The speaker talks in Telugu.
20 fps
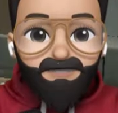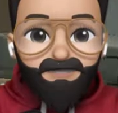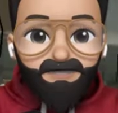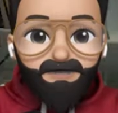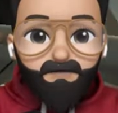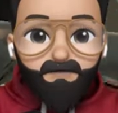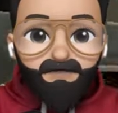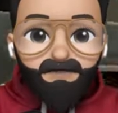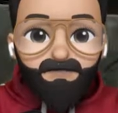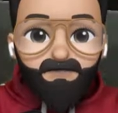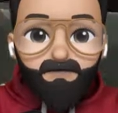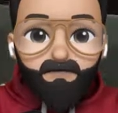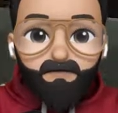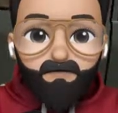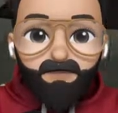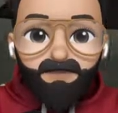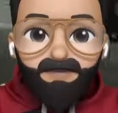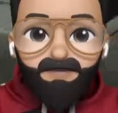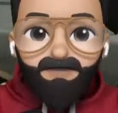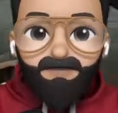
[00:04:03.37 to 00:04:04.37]
వేస్తున్నాం ఒక
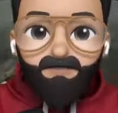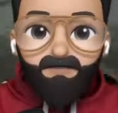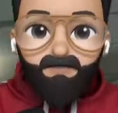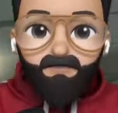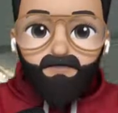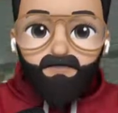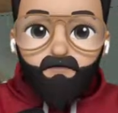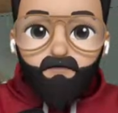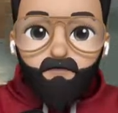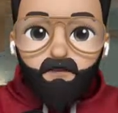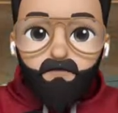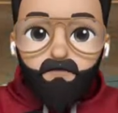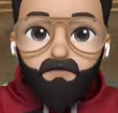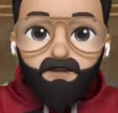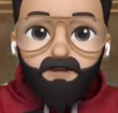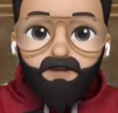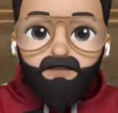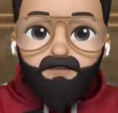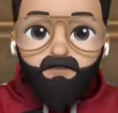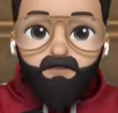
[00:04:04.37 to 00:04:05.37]
స్ప్రే తీసుకొని స్ప్రే
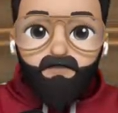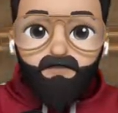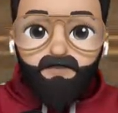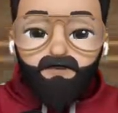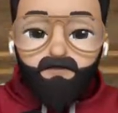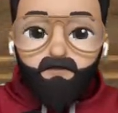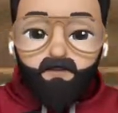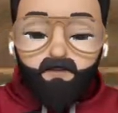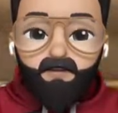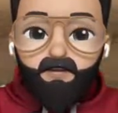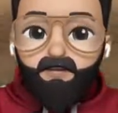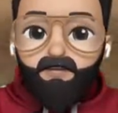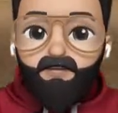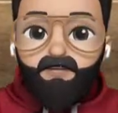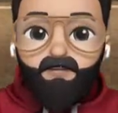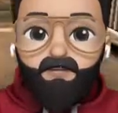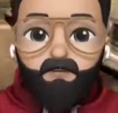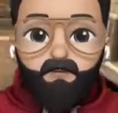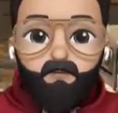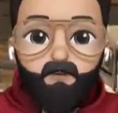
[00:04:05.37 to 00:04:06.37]
పెయింట్ అయితే కొట్టామో
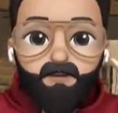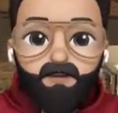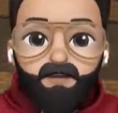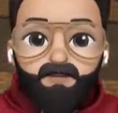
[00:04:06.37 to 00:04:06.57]
డోర్